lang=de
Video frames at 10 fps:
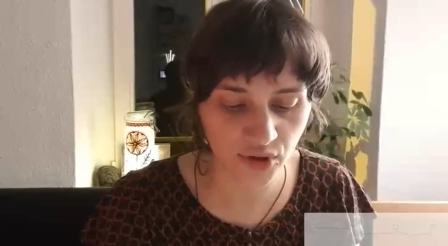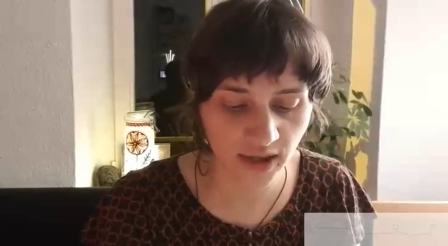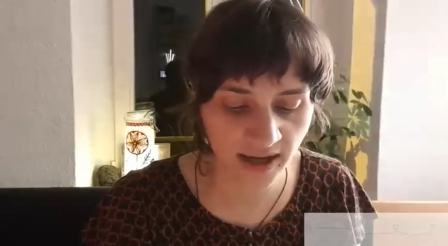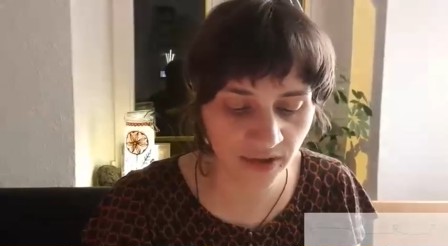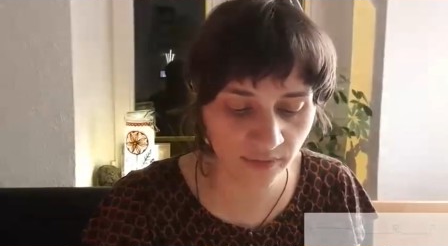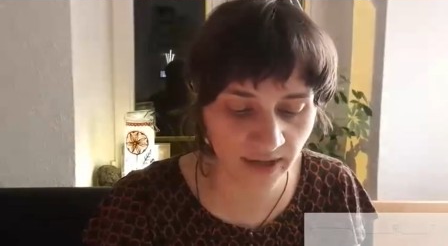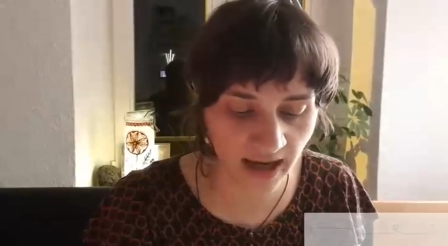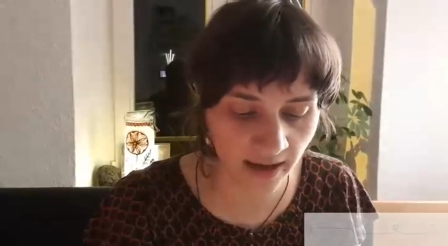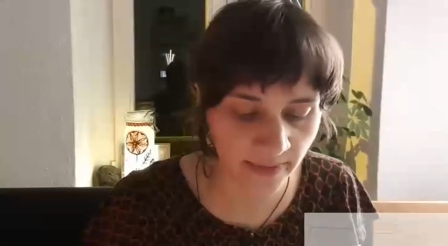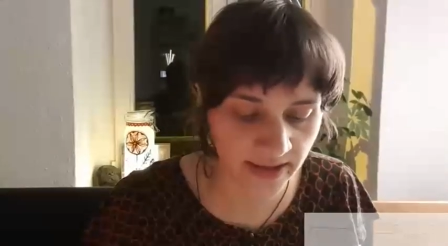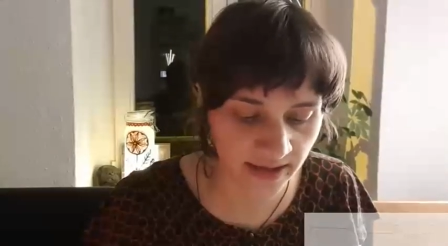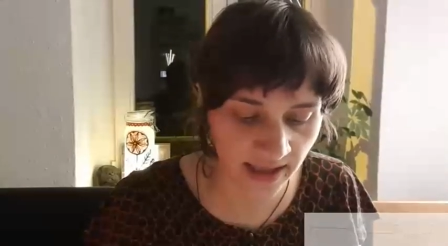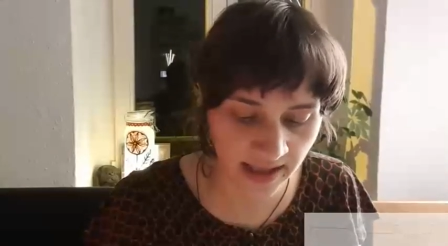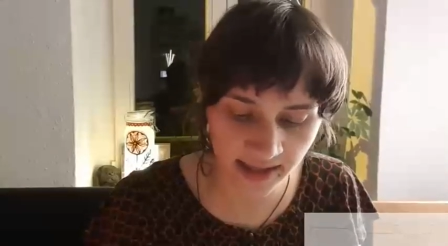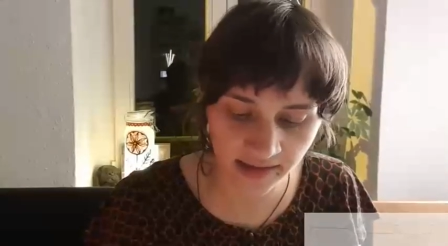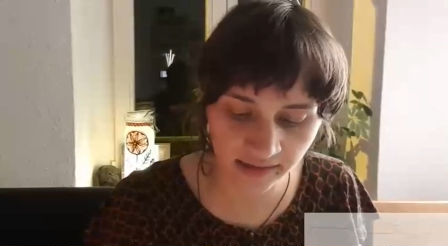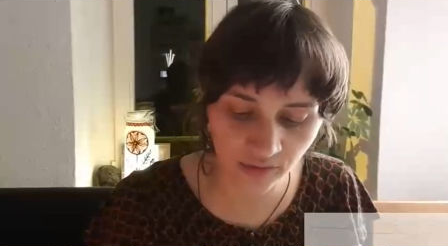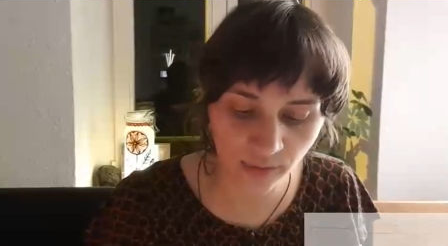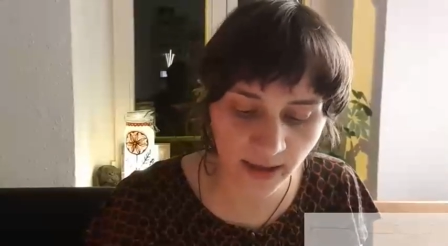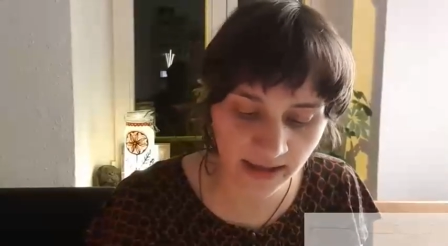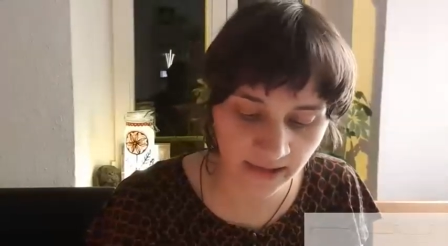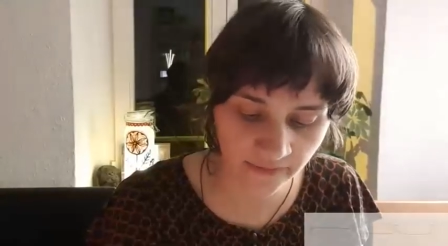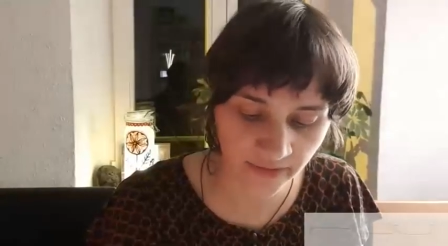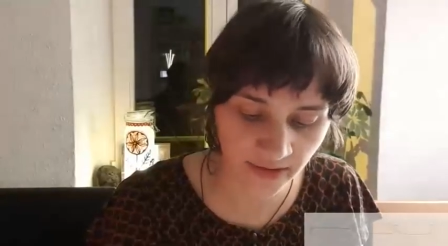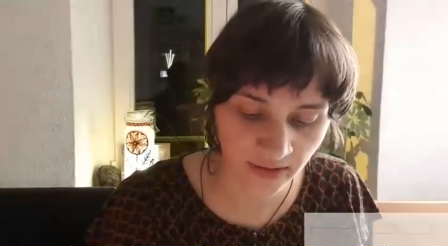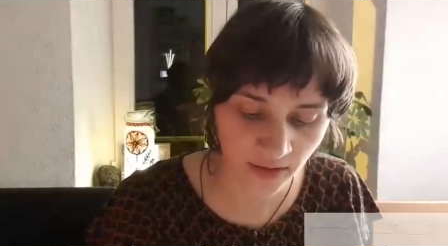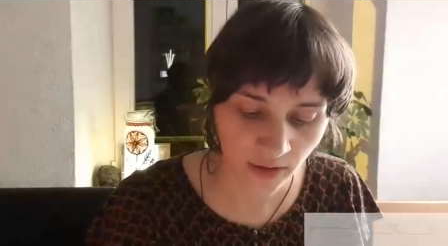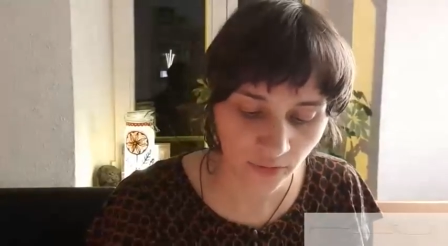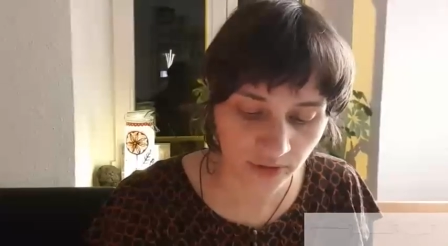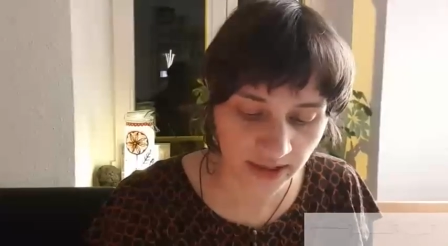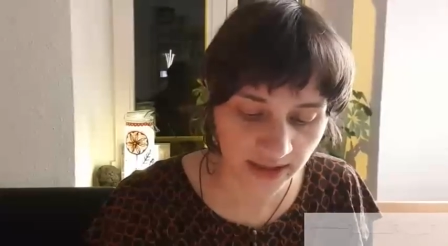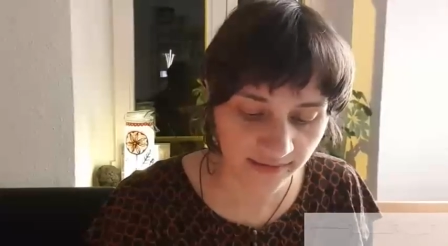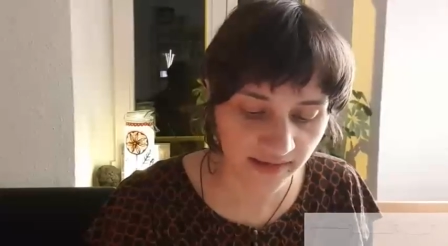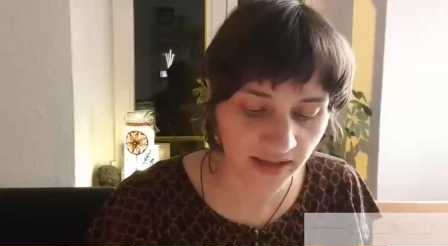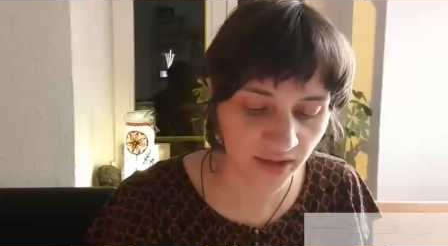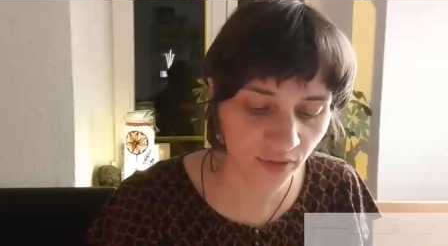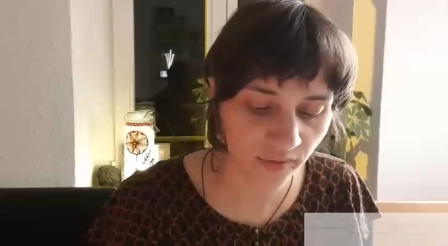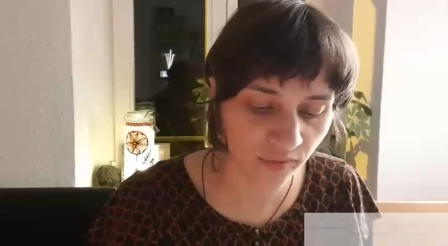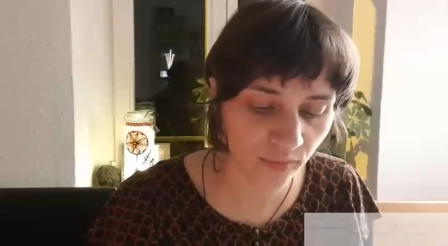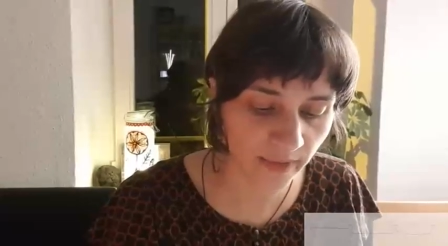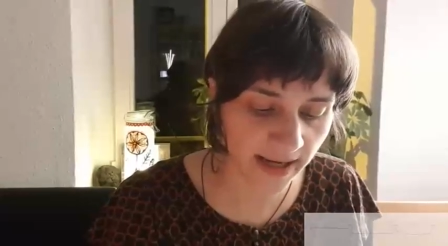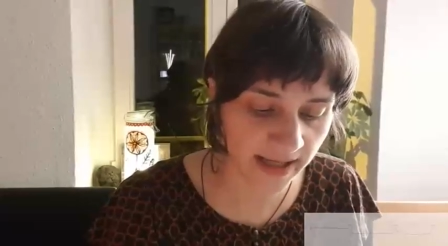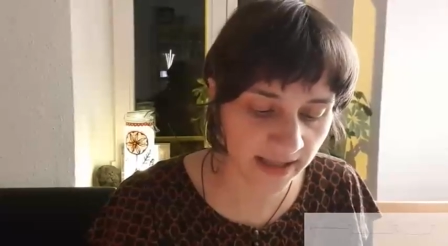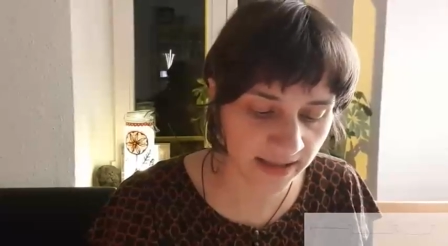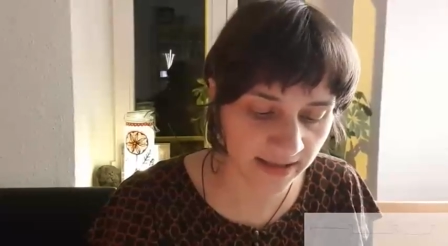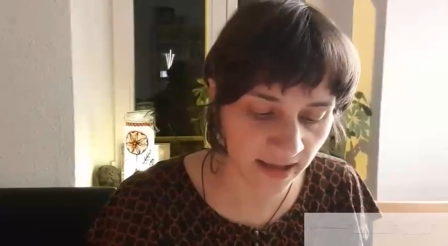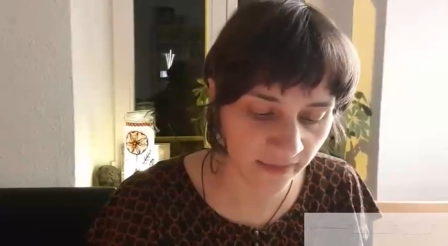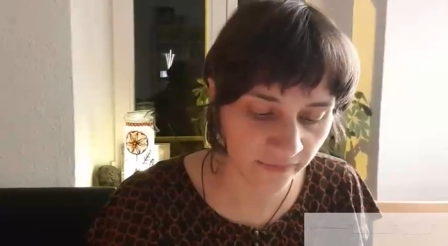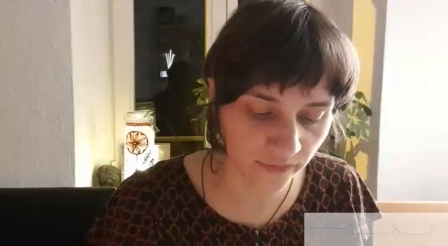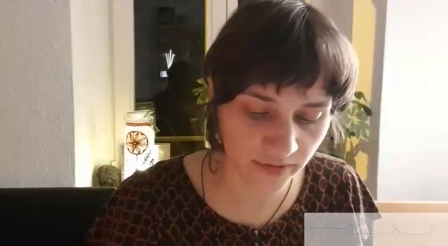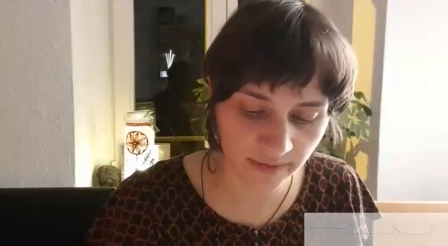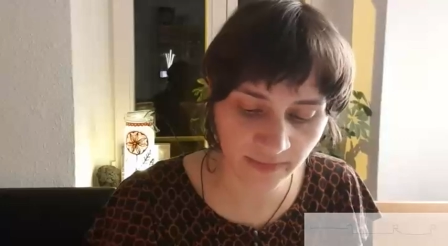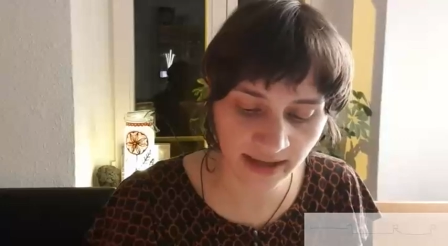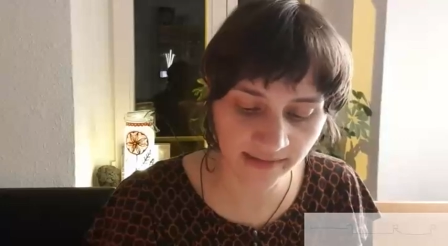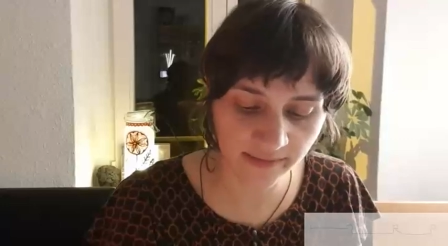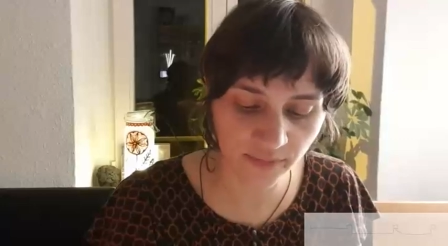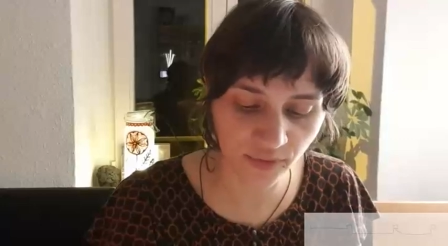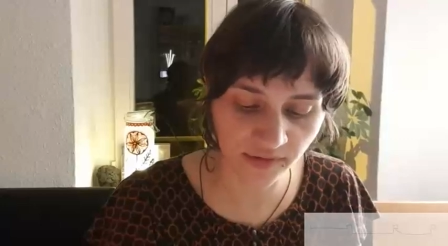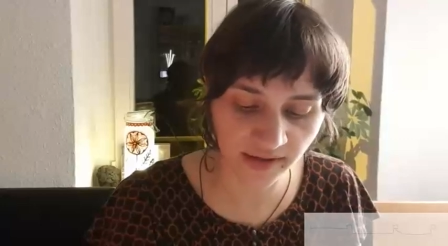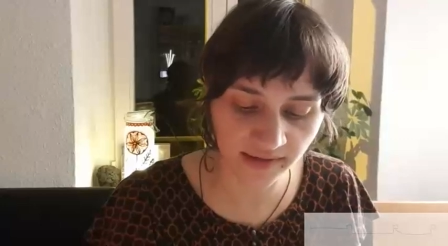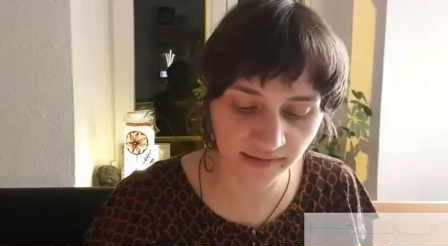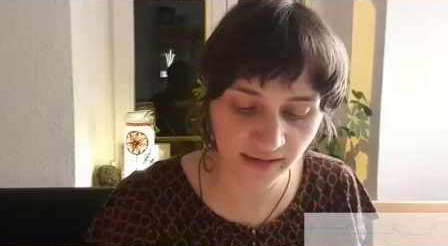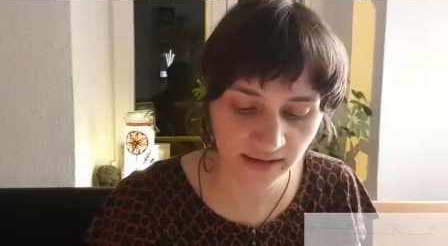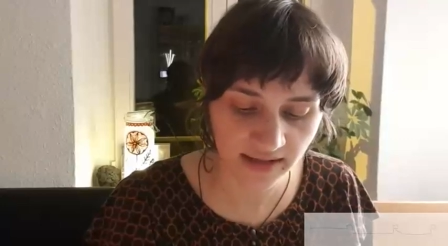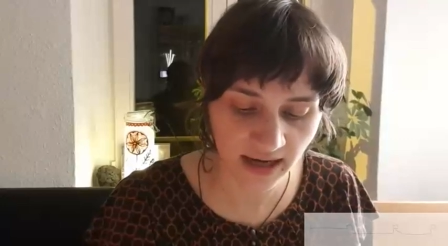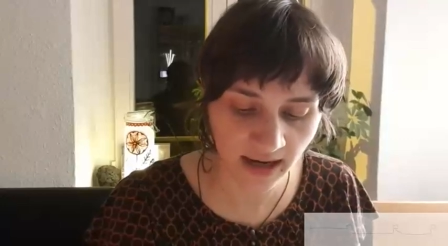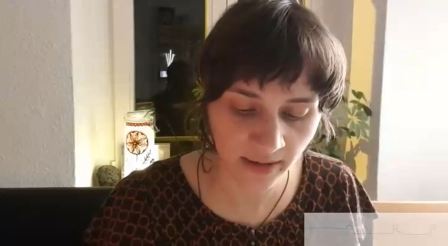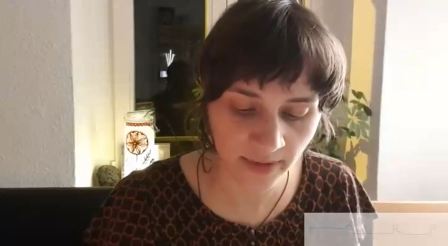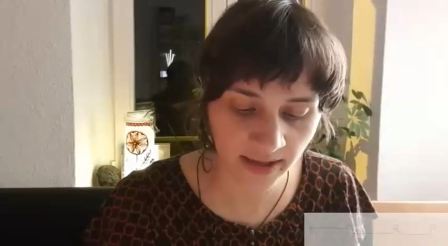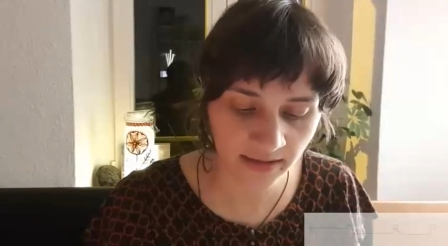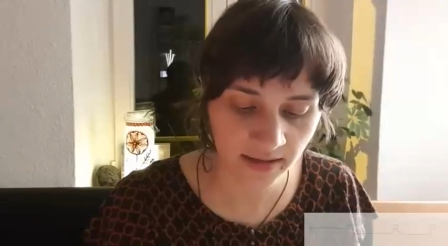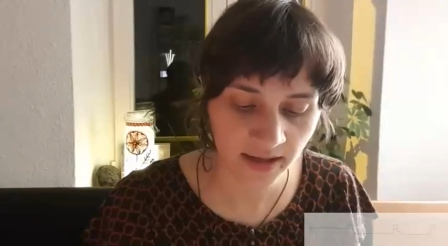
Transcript: Stadium der Arbeit in ein anderes übergehen will und ehe es in den Konsum eingehen darf und im ganzen Prozess der Arbeit,